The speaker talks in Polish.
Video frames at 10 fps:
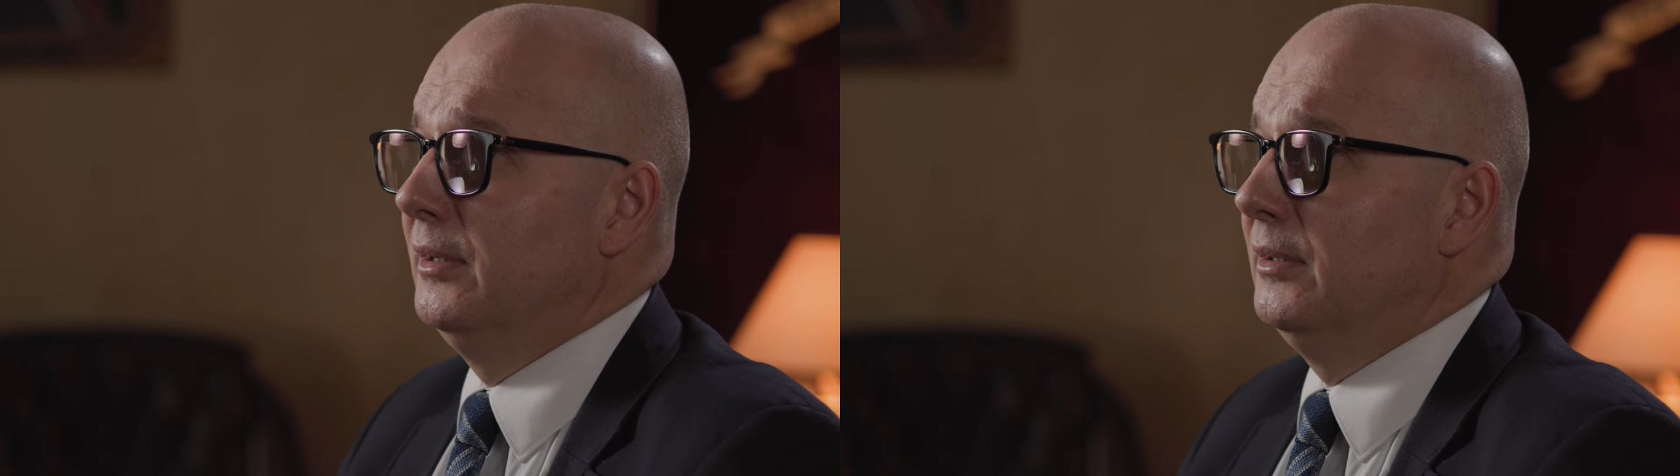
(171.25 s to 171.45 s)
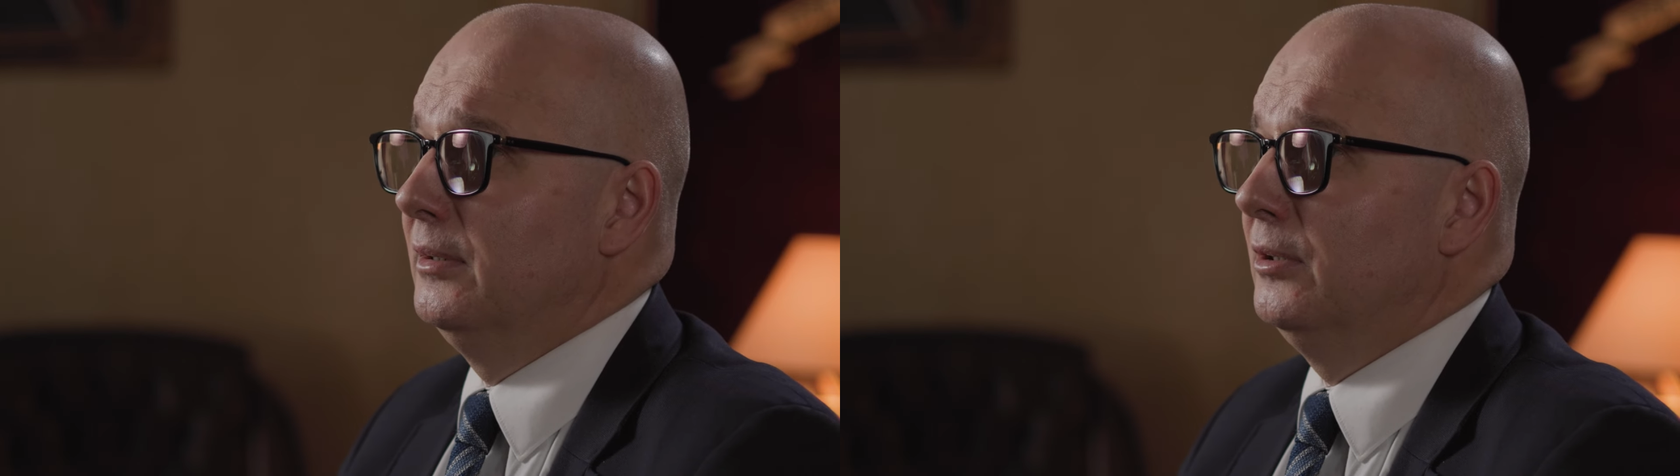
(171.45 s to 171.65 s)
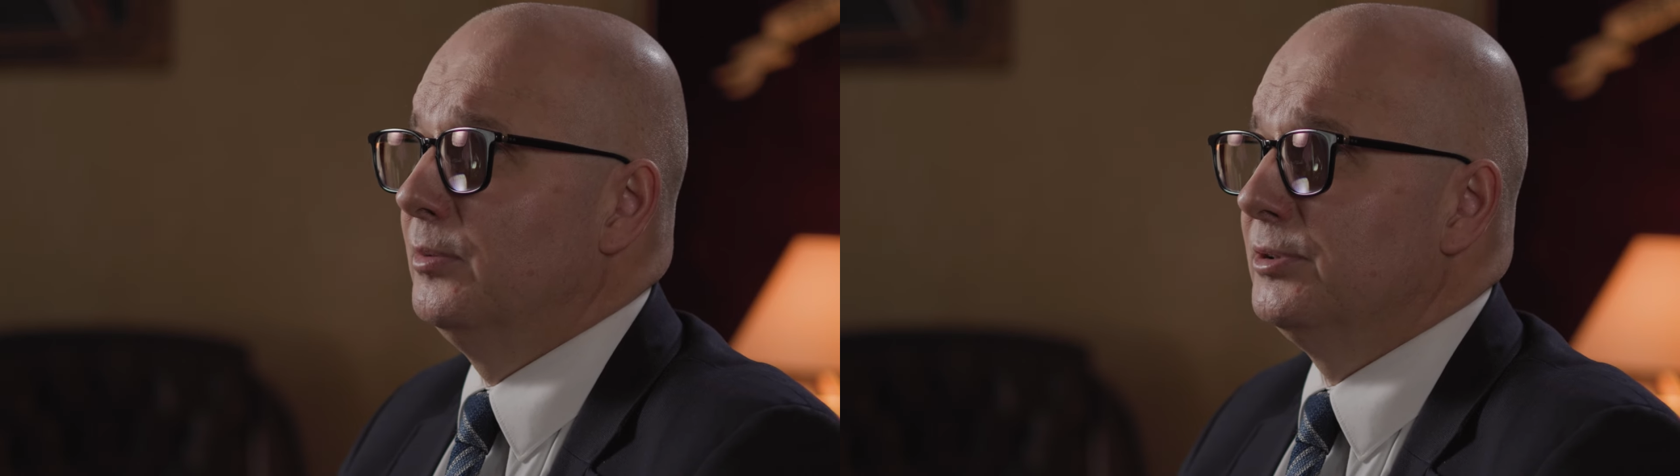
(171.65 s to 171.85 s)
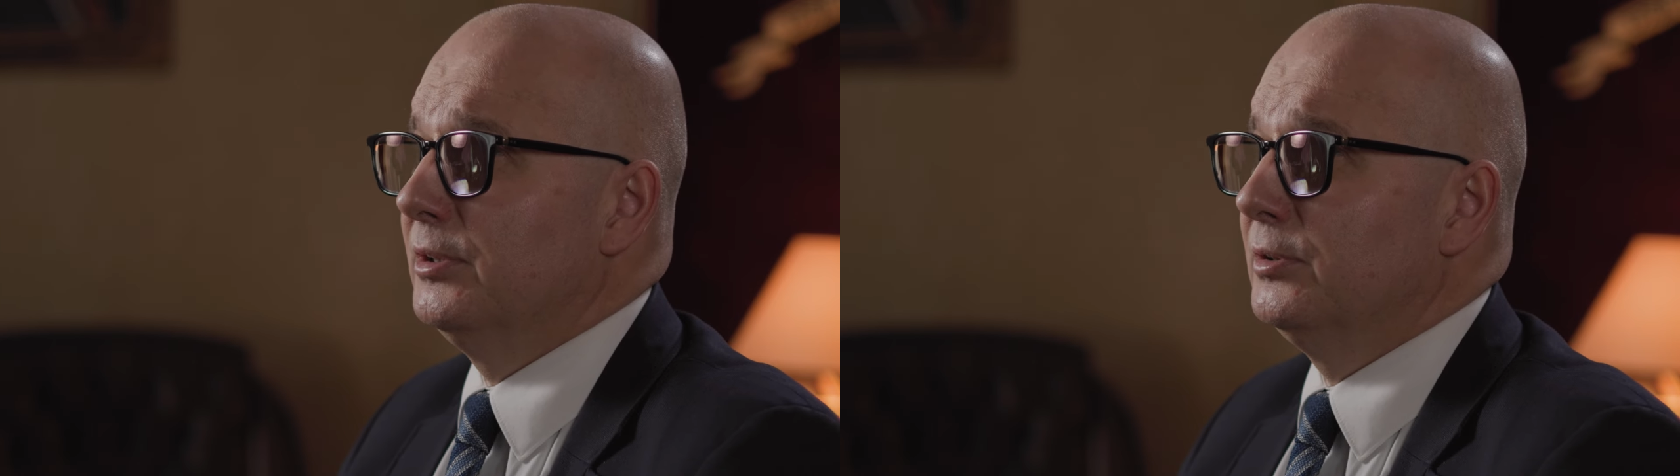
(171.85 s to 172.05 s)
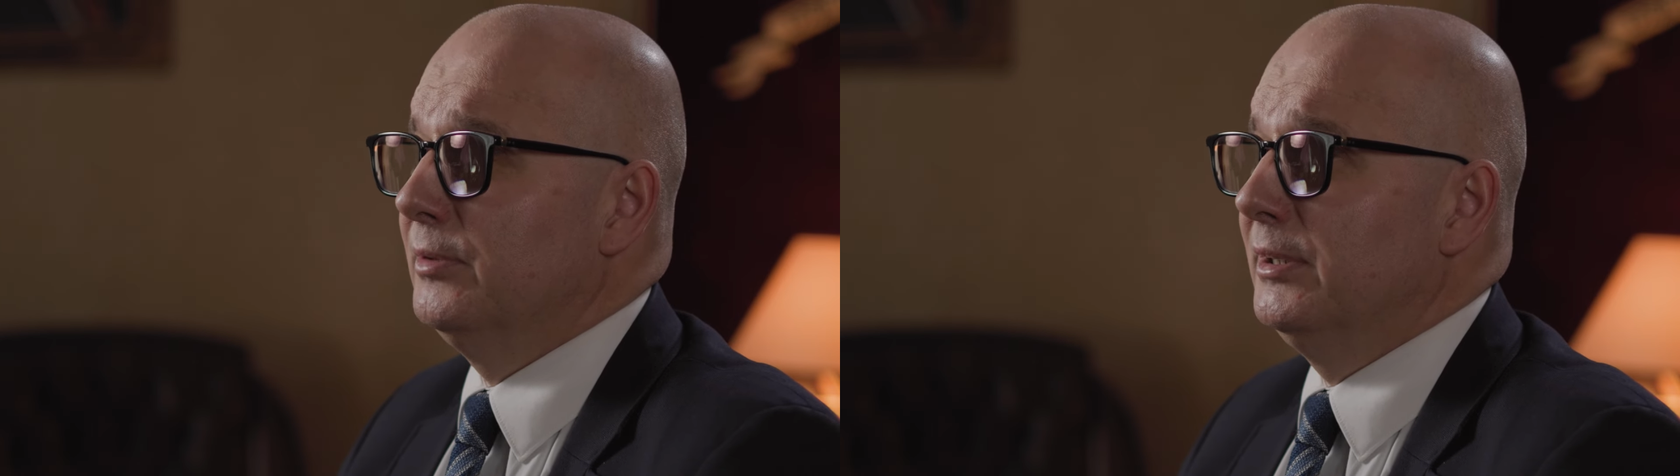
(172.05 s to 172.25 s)
E,
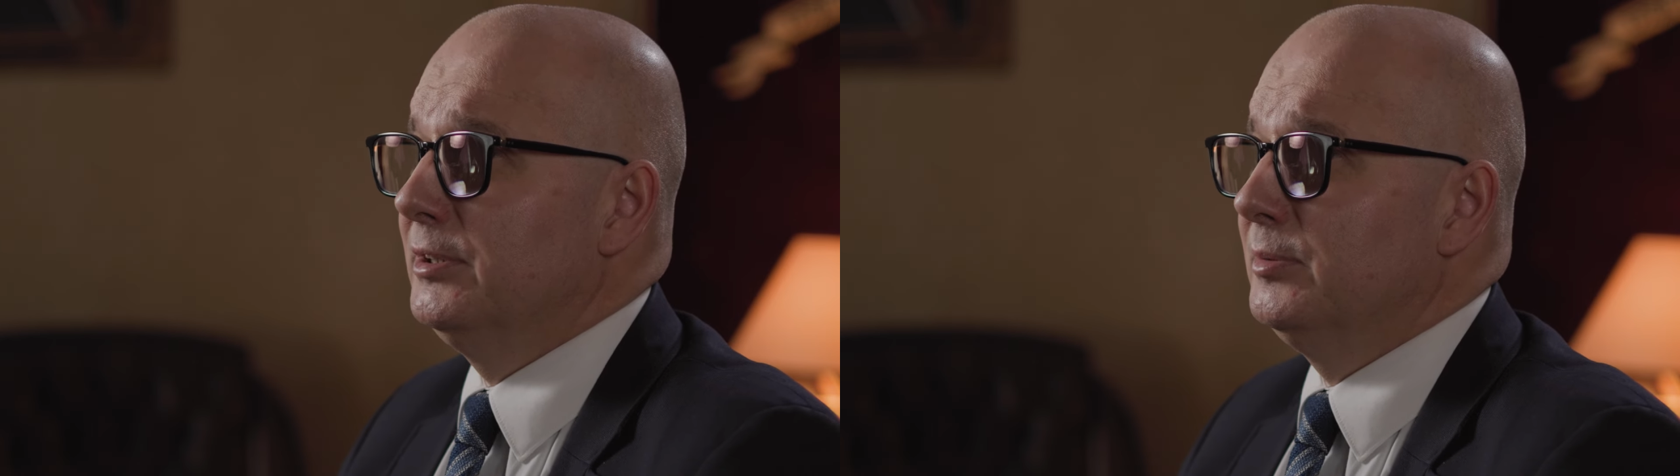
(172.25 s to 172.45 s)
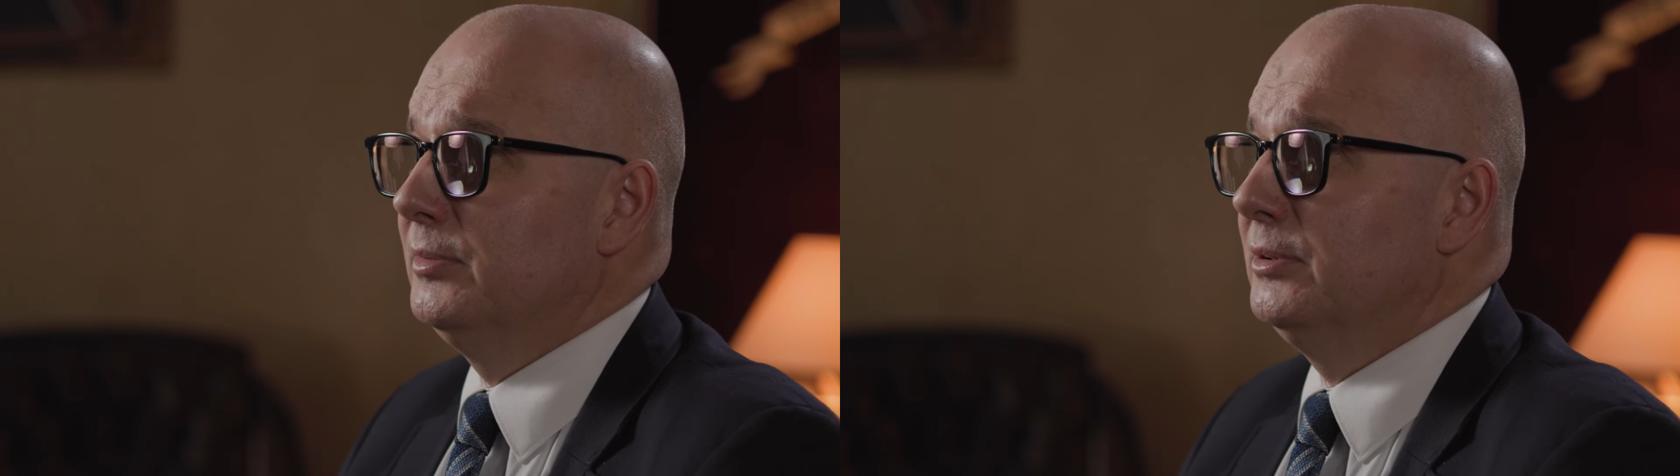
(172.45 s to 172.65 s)
homoseksualizm,